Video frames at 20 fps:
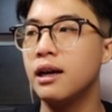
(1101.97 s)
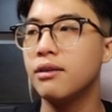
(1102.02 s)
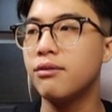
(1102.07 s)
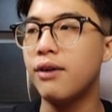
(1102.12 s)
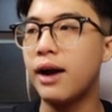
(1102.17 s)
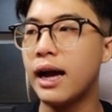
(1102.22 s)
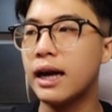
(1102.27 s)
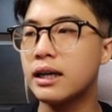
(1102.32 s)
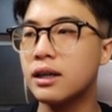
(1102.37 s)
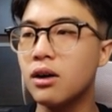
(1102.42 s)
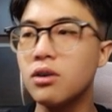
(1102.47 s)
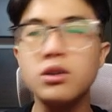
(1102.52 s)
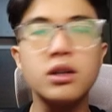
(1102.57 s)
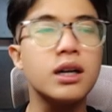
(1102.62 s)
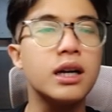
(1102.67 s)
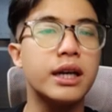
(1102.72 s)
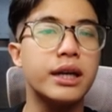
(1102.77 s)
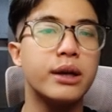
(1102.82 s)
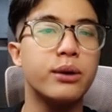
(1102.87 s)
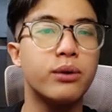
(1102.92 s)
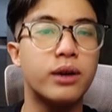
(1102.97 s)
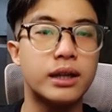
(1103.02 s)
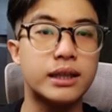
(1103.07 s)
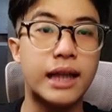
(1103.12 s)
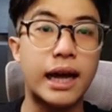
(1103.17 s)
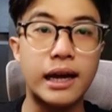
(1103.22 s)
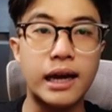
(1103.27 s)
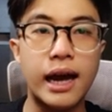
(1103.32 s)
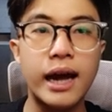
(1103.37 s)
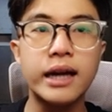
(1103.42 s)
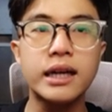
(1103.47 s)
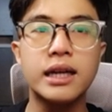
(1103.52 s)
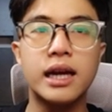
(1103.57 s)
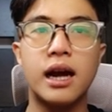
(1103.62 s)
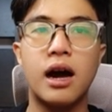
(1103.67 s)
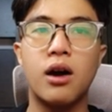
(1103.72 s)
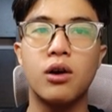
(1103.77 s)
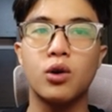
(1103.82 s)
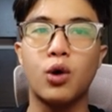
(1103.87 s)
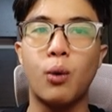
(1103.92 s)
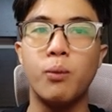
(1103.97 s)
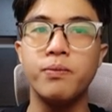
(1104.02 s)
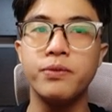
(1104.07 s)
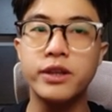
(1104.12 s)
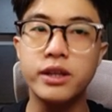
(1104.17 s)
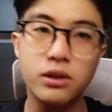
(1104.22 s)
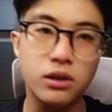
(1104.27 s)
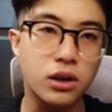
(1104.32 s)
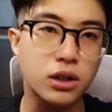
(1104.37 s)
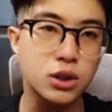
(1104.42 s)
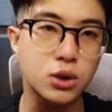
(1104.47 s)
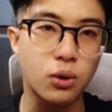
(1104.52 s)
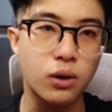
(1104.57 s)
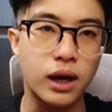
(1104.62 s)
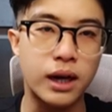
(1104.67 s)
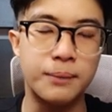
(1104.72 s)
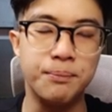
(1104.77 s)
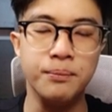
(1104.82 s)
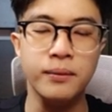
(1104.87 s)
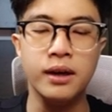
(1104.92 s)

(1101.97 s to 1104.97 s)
và có rất là nhiều nền tảng khác thì họ cũng chưa có token